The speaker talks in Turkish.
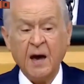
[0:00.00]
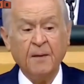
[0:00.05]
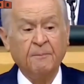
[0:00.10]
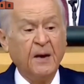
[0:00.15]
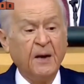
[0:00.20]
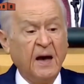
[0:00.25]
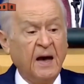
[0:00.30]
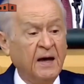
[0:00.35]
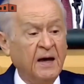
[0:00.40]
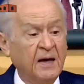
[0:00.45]

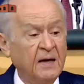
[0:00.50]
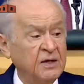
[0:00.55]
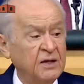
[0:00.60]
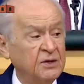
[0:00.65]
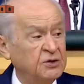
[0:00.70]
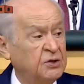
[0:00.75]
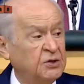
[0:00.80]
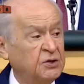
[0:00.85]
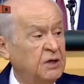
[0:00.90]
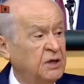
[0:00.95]
CHP
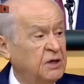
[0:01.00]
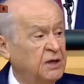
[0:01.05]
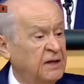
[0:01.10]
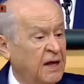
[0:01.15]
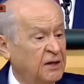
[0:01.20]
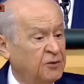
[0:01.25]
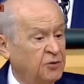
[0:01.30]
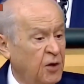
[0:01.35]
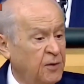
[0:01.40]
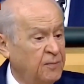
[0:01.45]

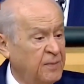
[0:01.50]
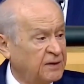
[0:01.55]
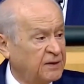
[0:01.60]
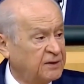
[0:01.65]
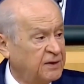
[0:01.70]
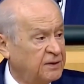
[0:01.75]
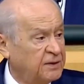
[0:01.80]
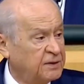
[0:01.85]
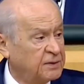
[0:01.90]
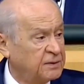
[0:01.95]
çılgına
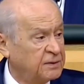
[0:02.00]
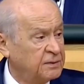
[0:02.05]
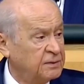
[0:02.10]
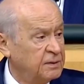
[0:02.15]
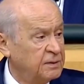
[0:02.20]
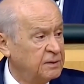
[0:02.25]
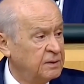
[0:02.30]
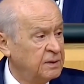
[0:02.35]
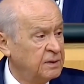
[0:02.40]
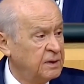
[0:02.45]

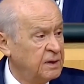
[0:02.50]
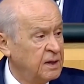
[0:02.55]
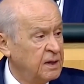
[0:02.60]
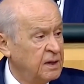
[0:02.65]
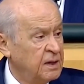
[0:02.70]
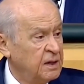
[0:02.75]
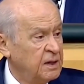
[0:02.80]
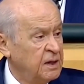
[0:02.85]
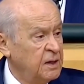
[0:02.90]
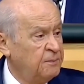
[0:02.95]
dönmektedir.
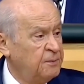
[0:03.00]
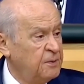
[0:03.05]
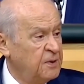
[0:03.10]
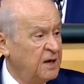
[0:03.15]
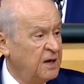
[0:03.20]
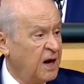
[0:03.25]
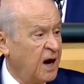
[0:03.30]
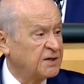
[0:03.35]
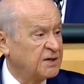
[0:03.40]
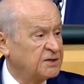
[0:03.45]

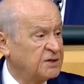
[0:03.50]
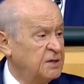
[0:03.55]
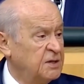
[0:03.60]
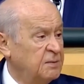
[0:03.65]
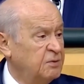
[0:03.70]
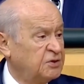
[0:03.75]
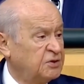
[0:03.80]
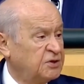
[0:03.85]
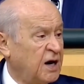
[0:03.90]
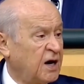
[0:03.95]
İpin
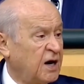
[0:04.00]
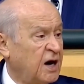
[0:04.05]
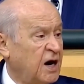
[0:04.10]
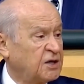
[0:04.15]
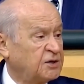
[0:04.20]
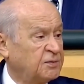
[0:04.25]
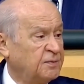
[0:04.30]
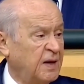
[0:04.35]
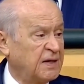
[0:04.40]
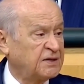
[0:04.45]
ağzını
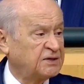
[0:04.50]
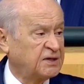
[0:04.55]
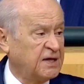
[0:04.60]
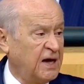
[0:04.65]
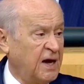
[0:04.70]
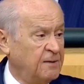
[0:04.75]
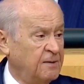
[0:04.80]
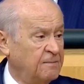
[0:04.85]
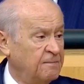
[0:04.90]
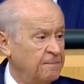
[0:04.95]
bıçak
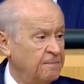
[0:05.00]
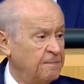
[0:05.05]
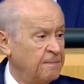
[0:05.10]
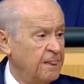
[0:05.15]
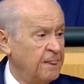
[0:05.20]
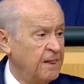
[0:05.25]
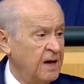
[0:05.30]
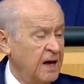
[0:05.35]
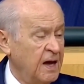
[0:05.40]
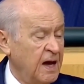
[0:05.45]
açmazken
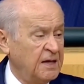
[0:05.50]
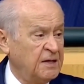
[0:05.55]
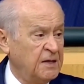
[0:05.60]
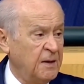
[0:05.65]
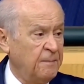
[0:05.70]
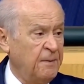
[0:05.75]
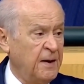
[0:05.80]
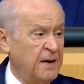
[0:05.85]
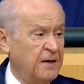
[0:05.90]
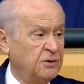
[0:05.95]

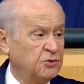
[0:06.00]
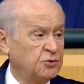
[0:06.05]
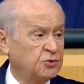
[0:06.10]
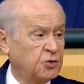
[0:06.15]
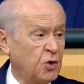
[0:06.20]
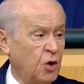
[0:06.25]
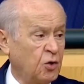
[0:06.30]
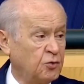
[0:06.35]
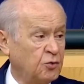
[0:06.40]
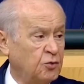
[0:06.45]

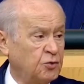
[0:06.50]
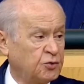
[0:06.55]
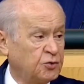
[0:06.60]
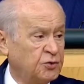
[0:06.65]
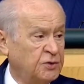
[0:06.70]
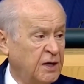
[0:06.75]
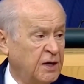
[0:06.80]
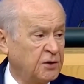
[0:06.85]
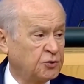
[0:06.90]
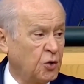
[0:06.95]
HDP'nin şok
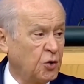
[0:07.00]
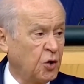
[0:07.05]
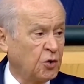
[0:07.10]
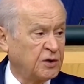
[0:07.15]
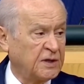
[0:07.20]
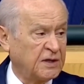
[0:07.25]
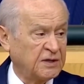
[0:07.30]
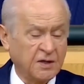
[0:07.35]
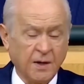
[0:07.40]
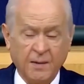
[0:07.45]
üstüne
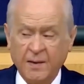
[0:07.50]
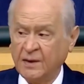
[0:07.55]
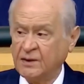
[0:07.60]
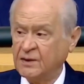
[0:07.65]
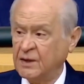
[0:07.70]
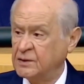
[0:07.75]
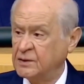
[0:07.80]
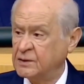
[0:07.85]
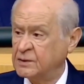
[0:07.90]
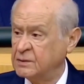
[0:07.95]
şok
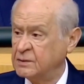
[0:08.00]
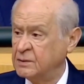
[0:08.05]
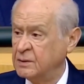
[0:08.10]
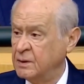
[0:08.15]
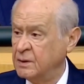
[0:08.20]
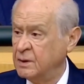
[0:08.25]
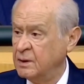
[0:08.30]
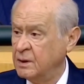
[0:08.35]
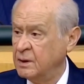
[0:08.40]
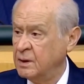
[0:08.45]
yaşamaktadır.
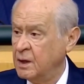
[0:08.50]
